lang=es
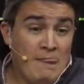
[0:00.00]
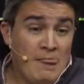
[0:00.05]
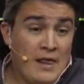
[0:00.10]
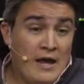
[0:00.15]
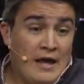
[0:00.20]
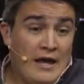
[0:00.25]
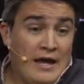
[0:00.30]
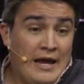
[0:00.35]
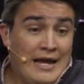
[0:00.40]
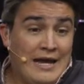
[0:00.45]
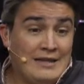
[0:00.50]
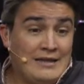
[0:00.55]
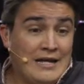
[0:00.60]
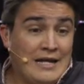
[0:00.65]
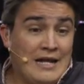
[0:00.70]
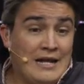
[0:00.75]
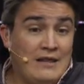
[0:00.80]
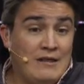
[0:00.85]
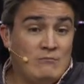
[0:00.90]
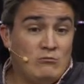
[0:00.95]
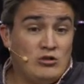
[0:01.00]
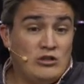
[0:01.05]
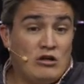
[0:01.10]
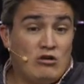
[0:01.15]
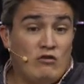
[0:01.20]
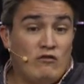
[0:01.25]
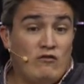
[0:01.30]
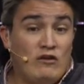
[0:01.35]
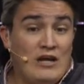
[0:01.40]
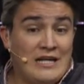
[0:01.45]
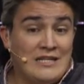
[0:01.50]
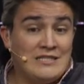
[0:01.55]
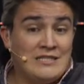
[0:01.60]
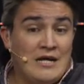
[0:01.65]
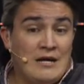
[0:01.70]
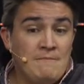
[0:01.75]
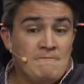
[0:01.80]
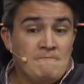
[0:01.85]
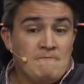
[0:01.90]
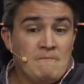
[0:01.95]
en gente que era de mucha
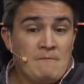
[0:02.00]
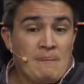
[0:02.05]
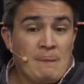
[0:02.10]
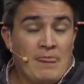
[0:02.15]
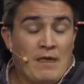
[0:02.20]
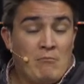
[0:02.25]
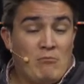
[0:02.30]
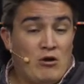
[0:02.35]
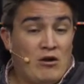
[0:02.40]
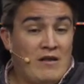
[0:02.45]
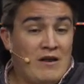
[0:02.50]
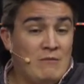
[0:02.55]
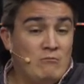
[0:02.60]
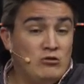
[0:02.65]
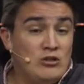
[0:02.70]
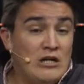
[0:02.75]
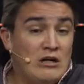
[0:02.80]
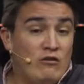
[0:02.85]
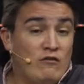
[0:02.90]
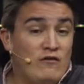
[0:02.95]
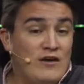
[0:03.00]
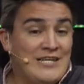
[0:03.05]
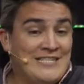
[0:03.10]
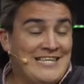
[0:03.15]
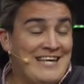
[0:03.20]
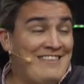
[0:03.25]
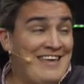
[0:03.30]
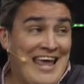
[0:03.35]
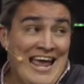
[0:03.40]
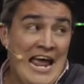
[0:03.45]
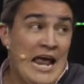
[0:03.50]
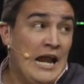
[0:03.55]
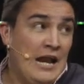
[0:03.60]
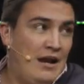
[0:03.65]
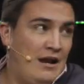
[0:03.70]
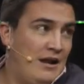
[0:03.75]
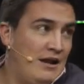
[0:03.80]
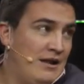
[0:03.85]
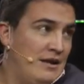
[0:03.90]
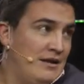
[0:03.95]
confianza, pero era mucha confianza de
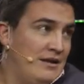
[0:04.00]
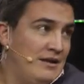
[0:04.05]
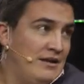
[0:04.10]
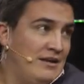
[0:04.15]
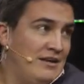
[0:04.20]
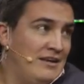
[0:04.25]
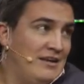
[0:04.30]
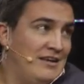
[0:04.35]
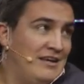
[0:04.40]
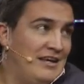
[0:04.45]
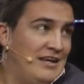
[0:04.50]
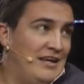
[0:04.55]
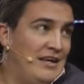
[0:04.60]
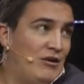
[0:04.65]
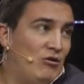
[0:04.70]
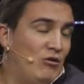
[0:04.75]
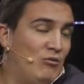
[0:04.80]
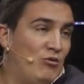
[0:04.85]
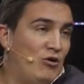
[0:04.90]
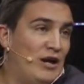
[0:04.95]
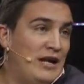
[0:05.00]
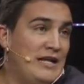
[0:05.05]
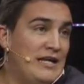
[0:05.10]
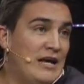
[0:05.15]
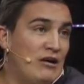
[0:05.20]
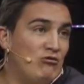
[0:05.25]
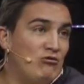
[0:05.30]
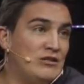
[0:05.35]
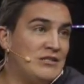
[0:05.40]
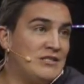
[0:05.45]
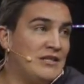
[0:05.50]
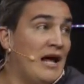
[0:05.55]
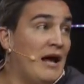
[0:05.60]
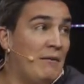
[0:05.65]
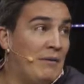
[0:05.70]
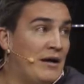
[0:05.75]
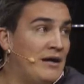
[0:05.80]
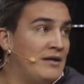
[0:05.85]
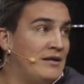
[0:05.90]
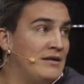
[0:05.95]
él. Mm. Y como él ya no
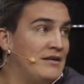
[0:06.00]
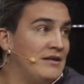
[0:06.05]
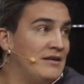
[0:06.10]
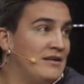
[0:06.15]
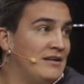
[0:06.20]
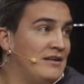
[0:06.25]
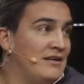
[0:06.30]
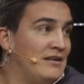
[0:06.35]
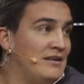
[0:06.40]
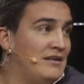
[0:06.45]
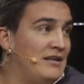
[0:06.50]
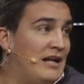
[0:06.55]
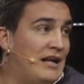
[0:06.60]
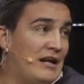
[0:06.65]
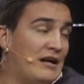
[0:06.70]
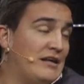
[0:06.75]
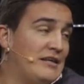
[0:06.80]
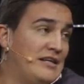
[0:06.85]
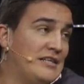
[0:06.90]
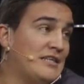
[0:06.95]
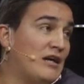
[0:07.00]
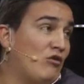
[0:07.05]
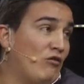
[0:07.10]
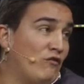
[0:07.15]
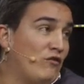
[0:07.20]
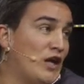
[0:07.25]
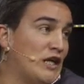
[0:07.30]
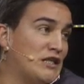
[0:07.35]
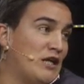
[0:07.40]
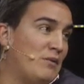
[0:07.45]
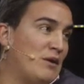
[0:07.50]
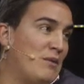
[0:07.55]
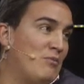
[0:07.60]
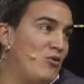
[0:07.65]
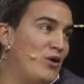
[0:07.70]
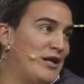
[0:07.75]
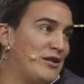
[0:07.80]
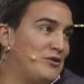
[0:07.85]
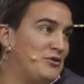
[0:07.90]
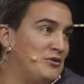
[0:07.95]
estaba, y esa confianza había
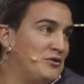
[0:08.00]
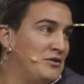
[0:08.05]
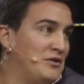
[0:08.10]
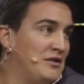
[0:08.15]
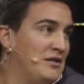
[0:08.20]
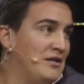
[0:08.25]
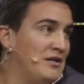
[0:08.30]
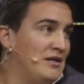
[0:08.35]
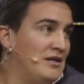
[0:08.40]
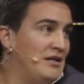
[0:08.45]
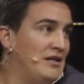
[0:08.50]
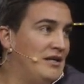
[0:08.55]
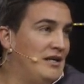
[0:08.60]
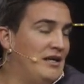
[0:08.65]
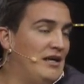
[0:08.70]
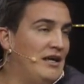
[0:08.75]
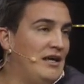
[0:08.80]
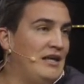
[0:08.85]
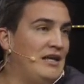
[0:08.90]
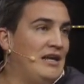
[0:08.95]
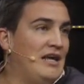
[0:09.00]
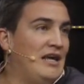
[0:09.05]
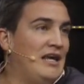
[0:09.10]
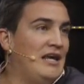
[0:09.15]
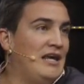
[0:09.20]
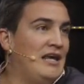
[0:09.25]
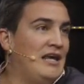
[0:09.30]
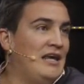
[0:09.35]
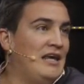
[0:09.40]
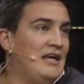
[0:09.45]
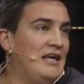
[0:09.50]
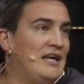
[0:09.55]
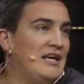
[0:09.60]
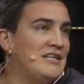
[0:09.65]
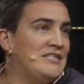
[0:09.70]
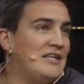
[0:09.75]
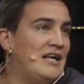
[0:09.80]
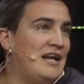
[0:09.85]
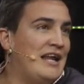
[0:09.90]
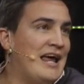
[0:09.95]
muerto. y
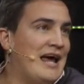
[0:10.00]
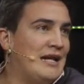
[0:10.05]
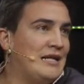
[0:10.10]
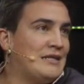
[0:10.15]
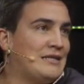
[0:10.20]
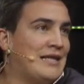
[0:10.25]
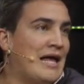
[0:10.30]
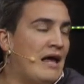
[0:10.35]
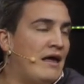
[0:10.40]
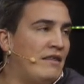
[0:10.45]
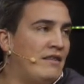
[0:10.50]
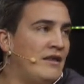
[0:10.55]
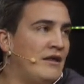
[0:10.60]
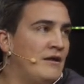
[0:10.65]
esa lealtad